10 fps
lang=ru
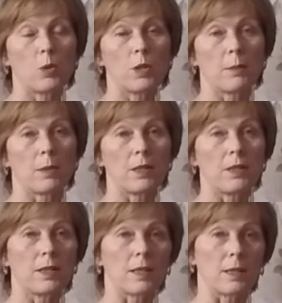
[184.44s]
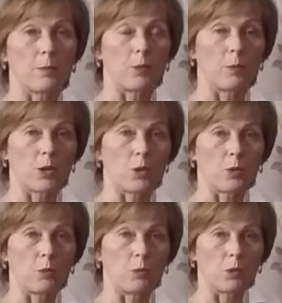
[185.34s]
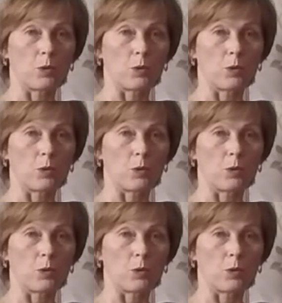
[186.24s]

обратиться за помощью к мужу.